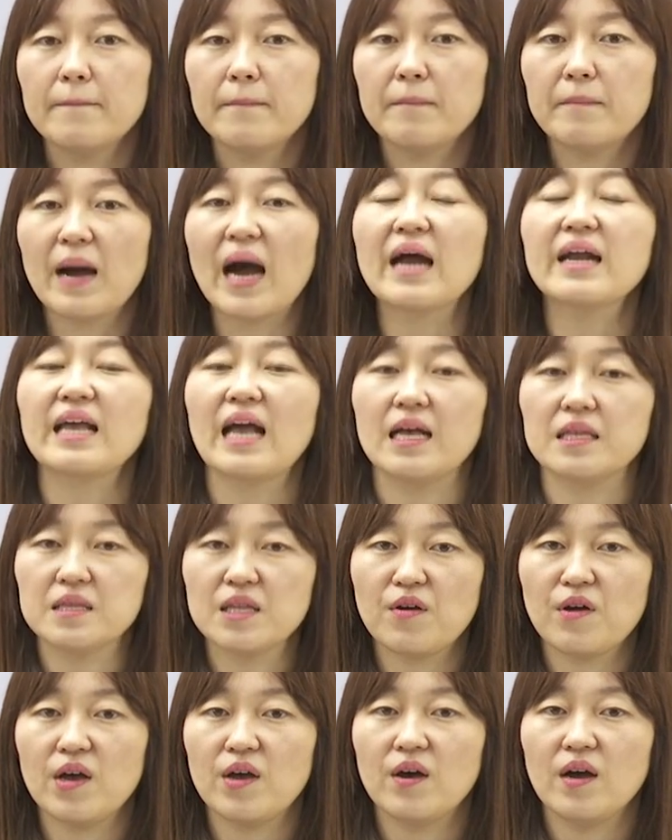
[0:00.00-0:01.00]
말이 안
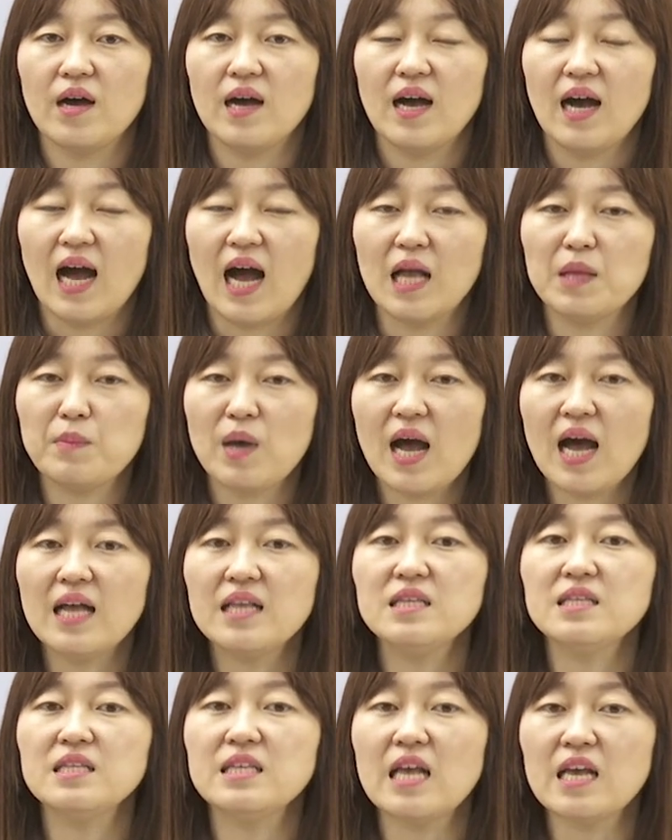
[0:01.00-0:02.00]
나와요 아니면
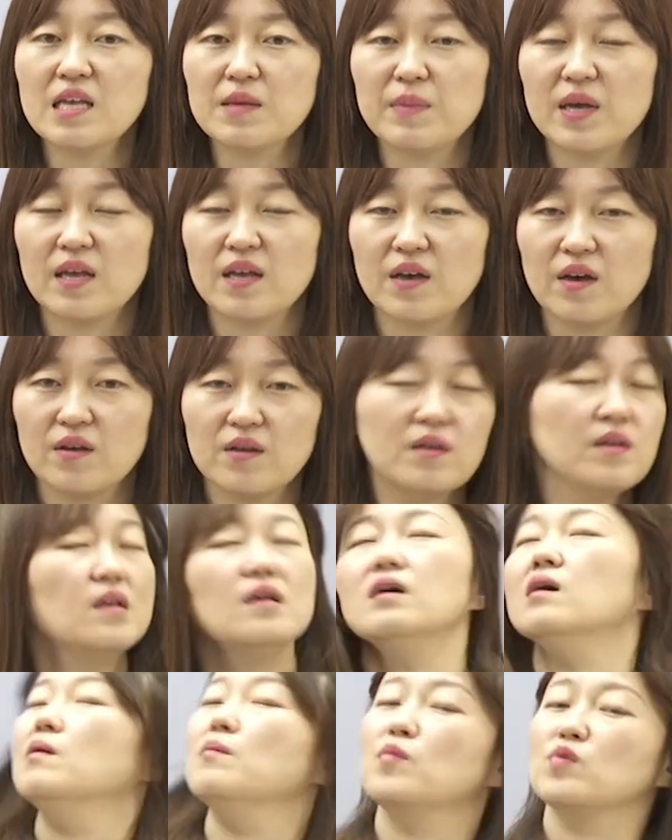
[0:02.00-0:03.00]
한 얘기만 해요
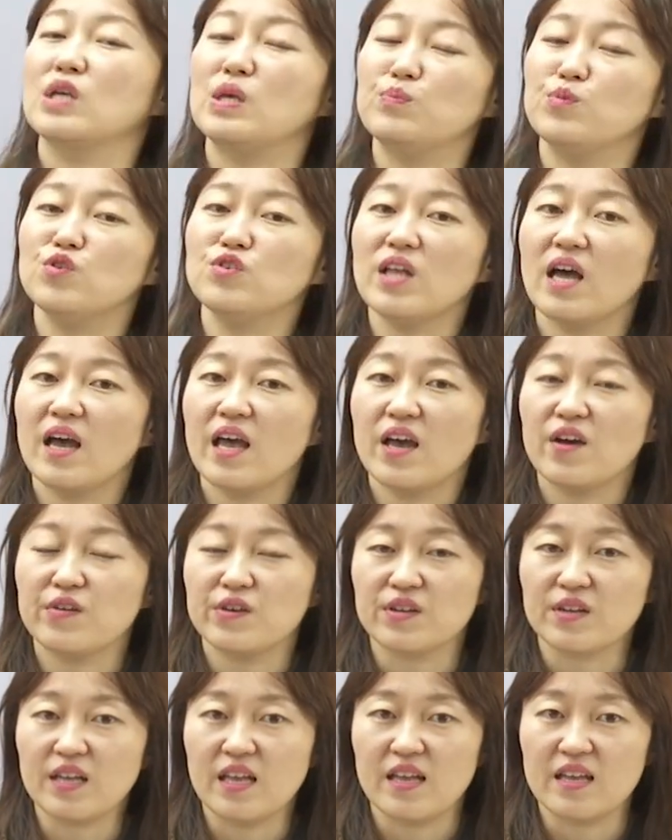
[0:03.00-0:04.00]
뭐 김유나예요
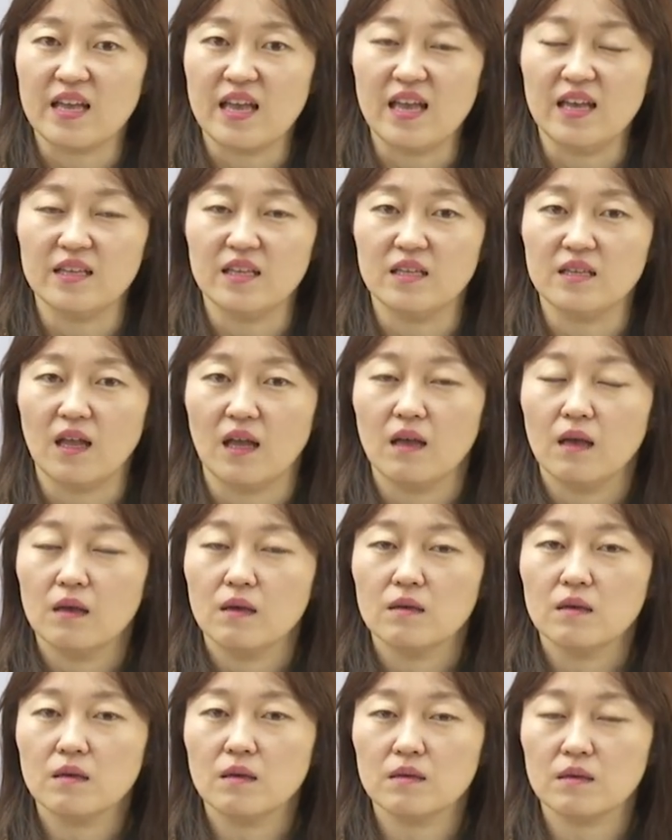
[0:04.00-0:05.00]
이렇게 얘기해야 되는데
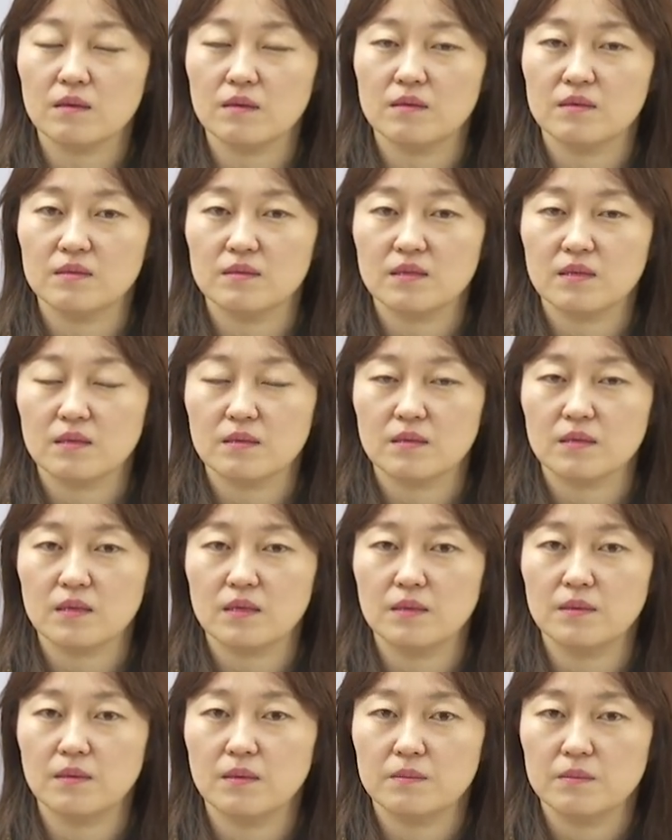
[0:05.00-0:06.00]
이게,
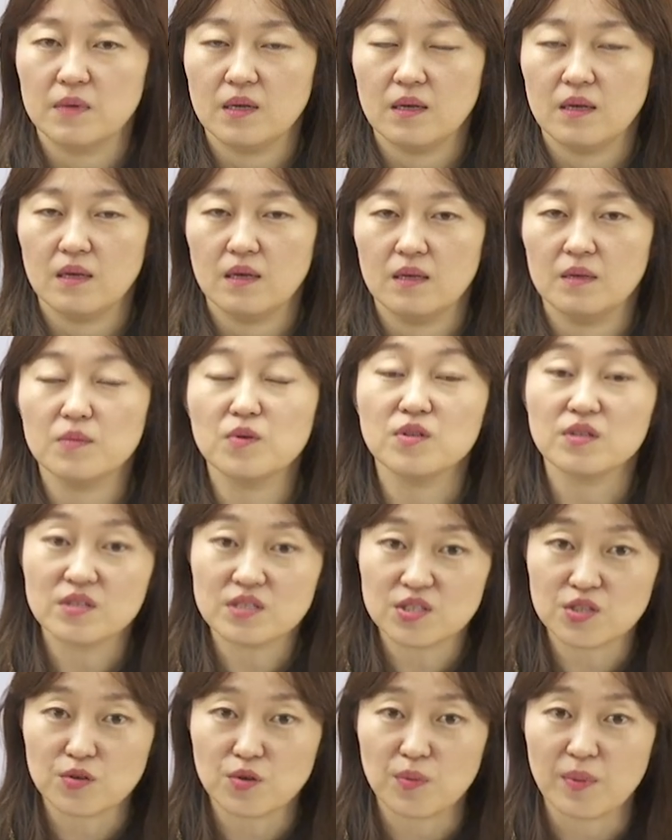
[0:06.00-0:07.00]
이게 뭐 이런
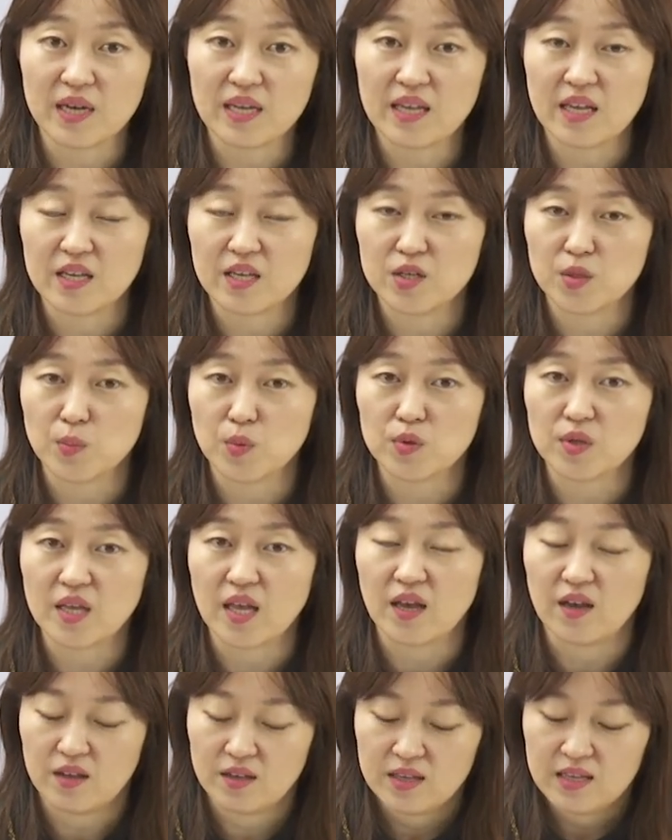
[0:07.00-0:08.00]
식으로 밖에 얘기를
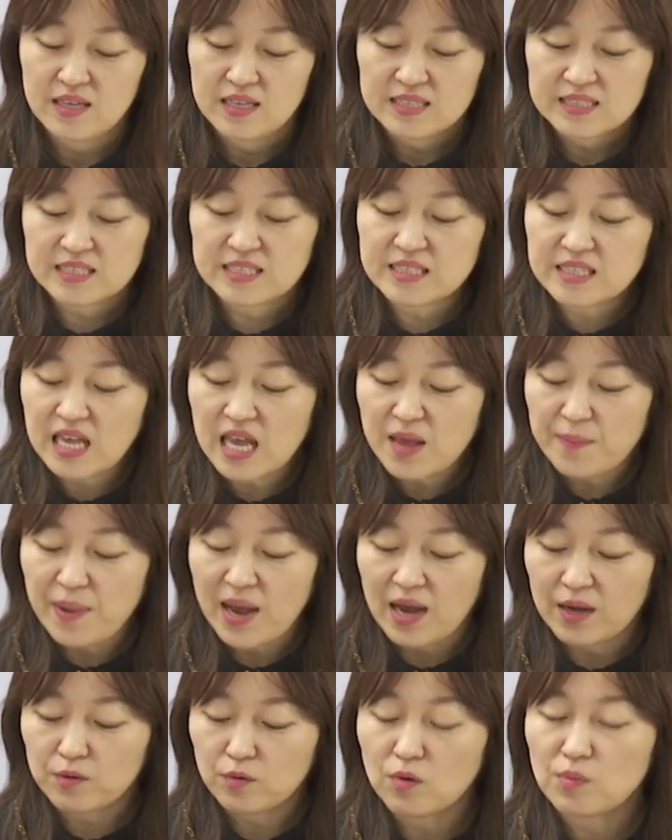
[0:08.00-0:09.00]
못해요 그게
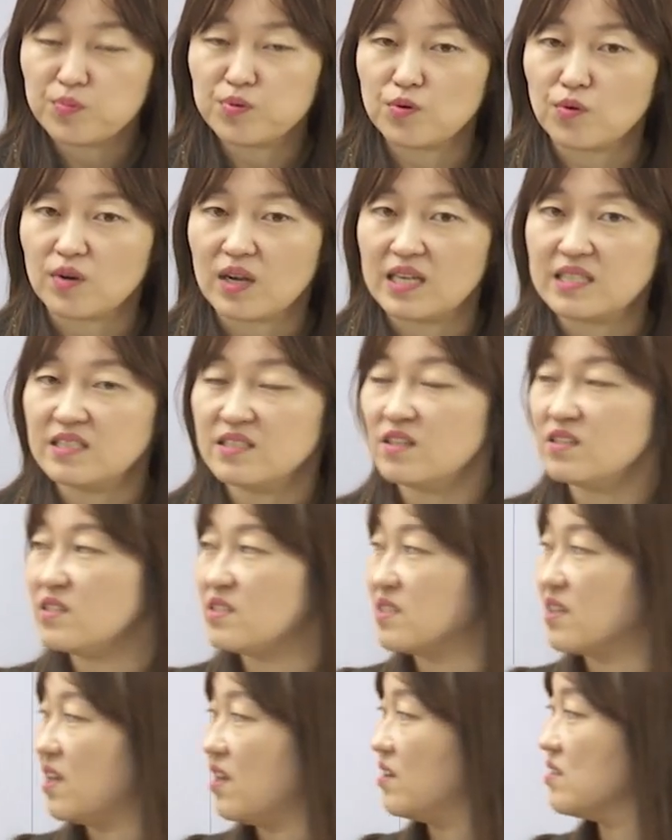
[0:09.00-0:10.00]
바로 브로카
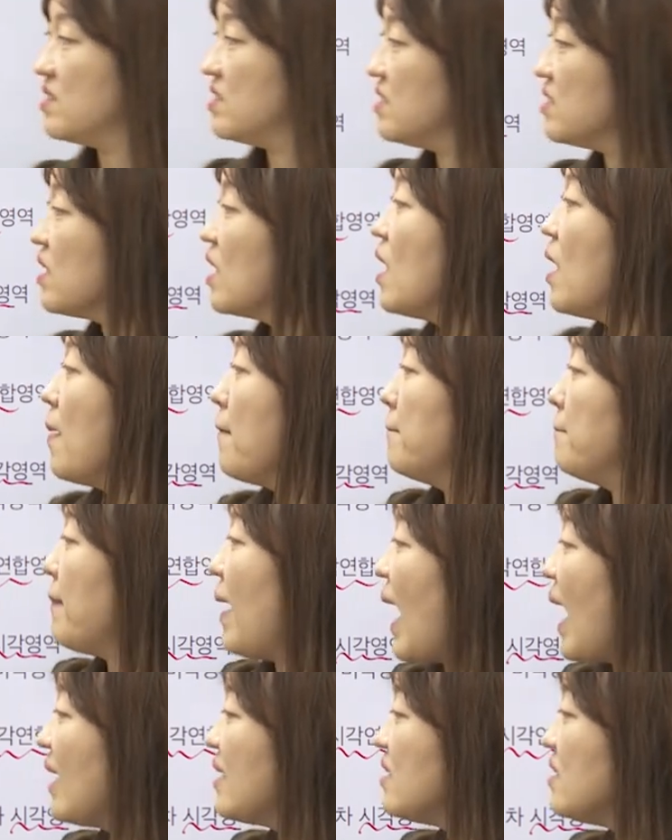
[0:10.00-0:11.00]
실어증이에요 즉
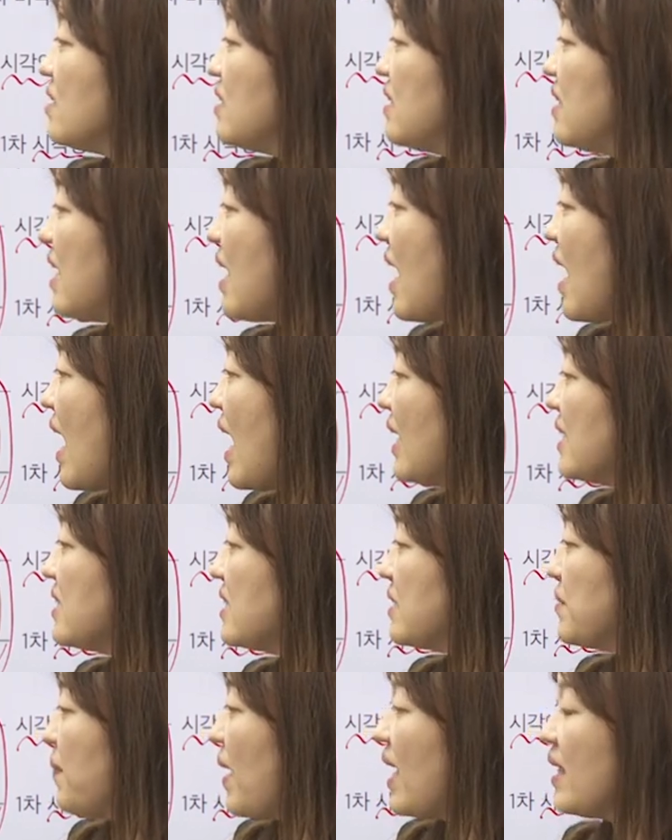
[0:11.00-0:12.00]
말은
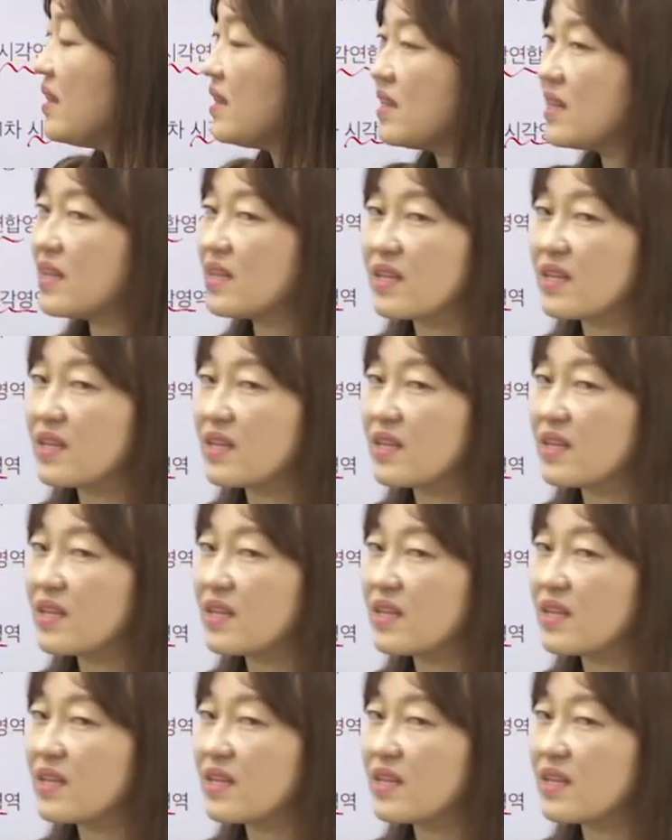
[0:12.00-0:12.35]
이해하지만